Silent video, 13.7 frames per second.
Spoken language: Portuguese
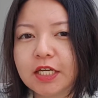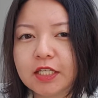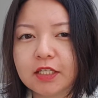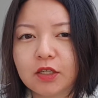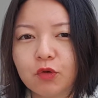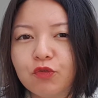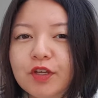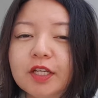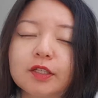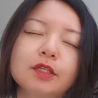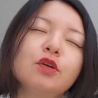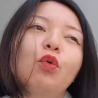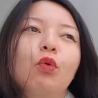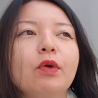Então fica
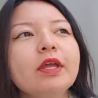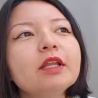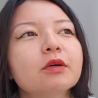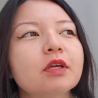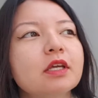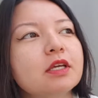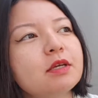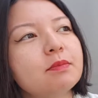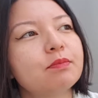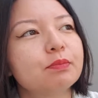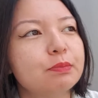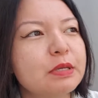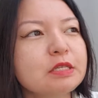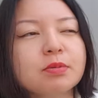tranquilo que
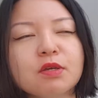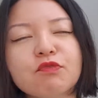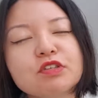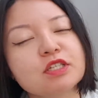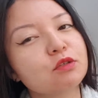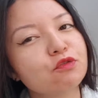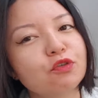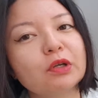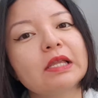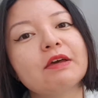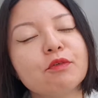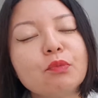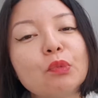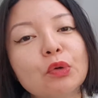mesmo que você não for
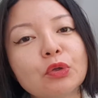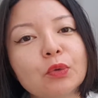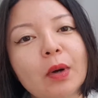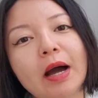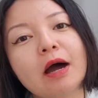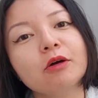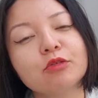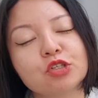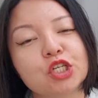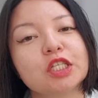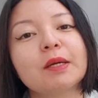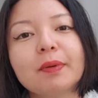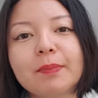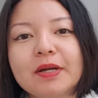level muito alto, já
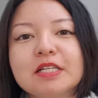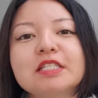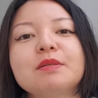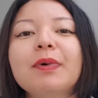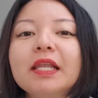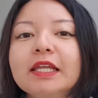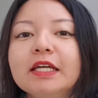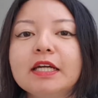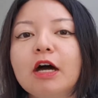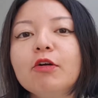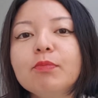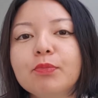dá para participar legal,